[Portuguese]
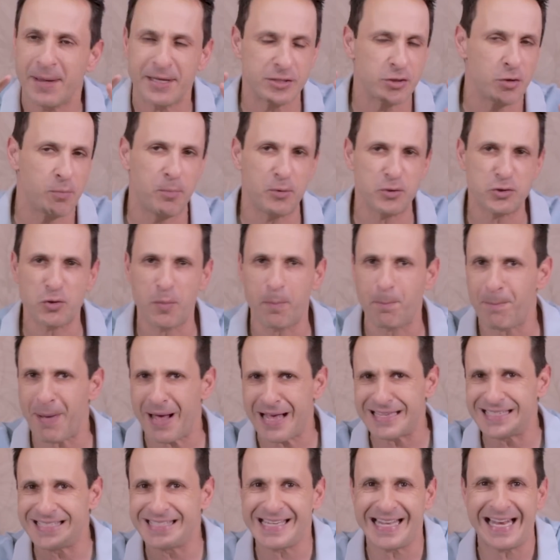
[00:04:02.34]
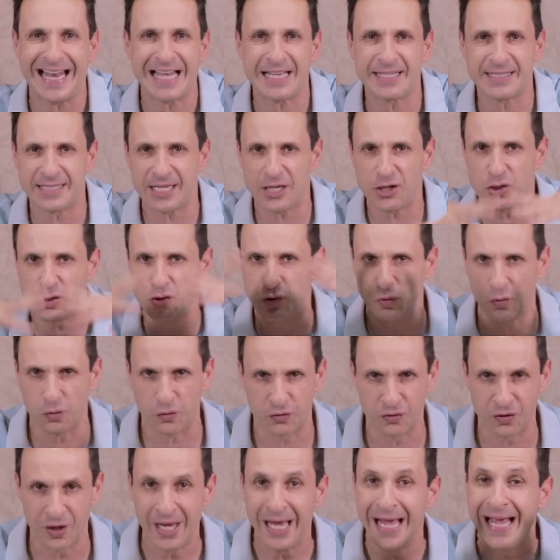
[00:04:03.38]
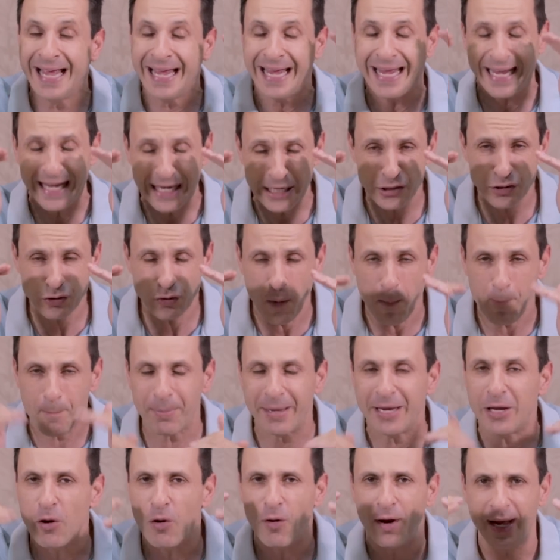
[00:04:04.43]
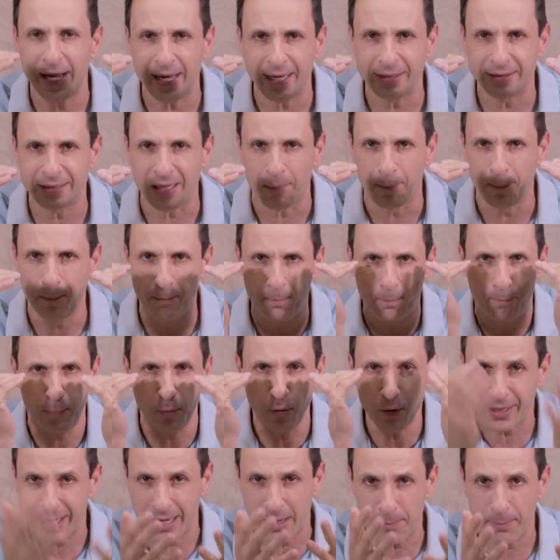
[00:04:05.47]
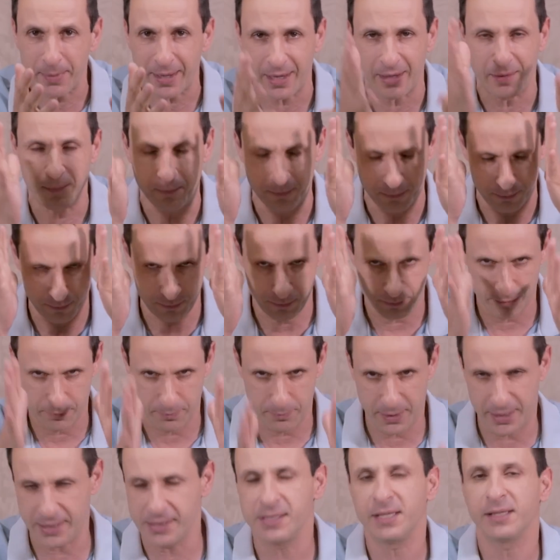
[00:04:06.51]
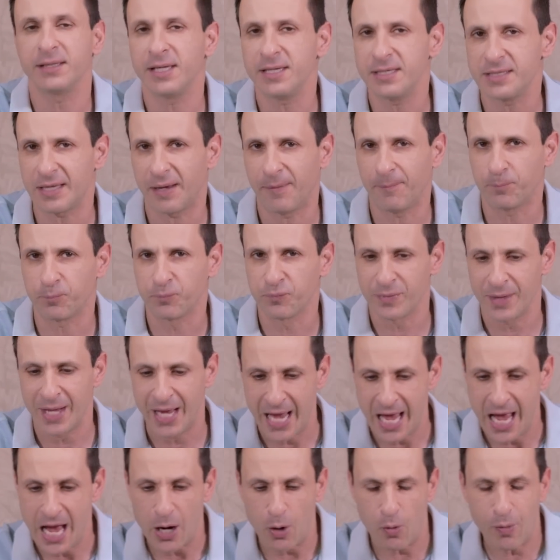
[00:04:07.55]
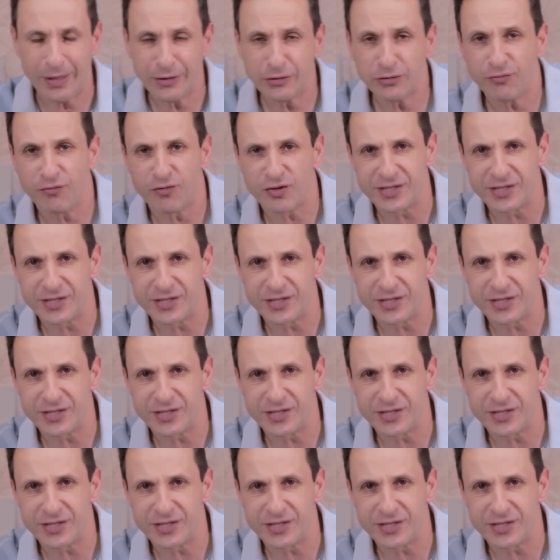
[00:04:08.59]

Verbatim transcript: mas eu posso parcelar sem juros. Isso pior ainda, porque, bem, presta atenção. Quando